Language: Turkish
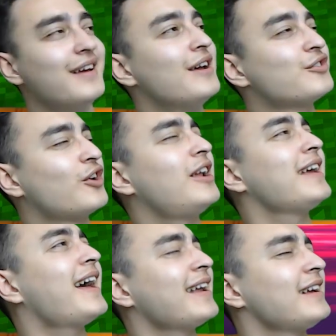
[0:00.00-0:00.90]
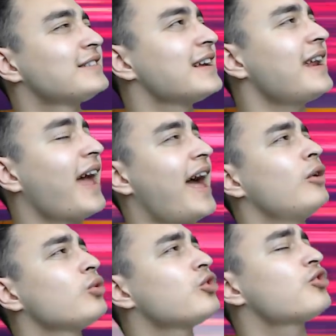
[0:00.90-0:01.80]
Şöyle diğer gençler her
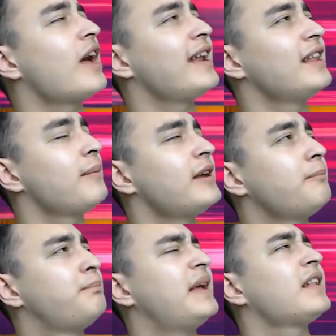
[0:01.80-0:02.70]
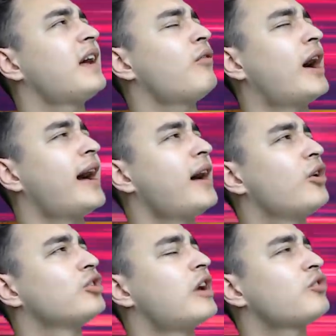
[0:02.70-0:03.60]
30 saniyede bir bir dava
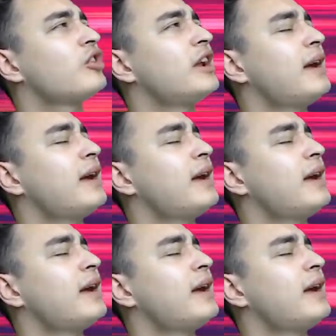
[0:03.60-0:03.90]
ondan sonra ne